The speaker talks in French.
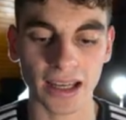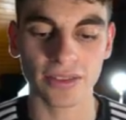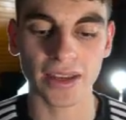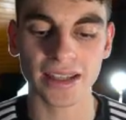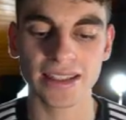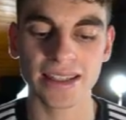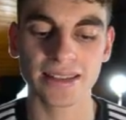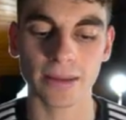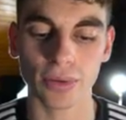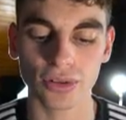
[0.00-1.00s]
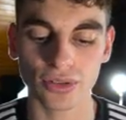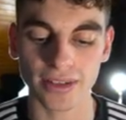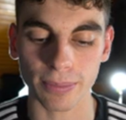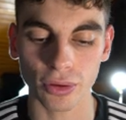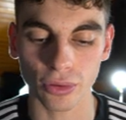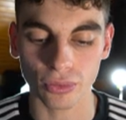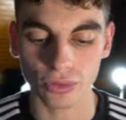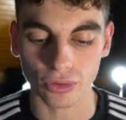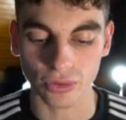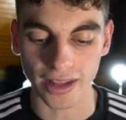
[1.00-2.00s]
tarifaire qui est importante à prendre en
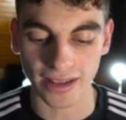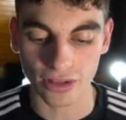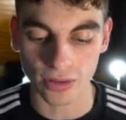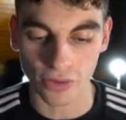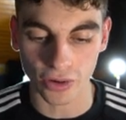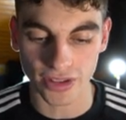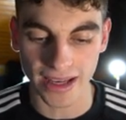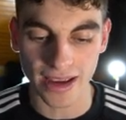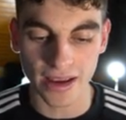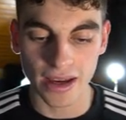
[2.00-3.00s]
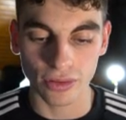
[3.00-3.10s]
compte, donc on va traduire en français.